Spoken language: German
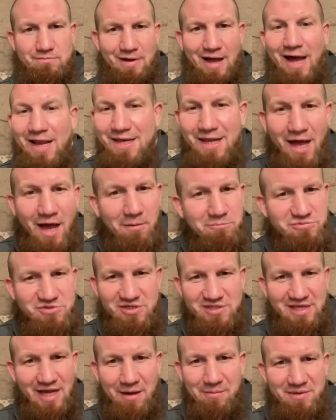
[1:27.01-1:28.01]
Alle haben
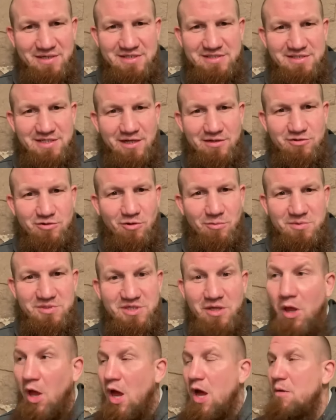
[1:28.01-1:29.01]
zur damaligen Zeit
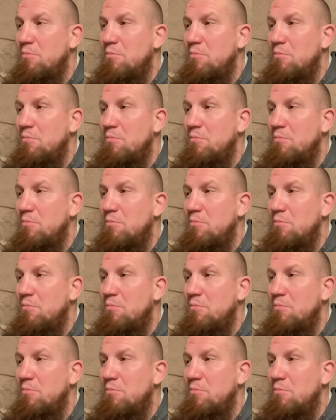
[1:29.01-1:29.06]
kommentiert,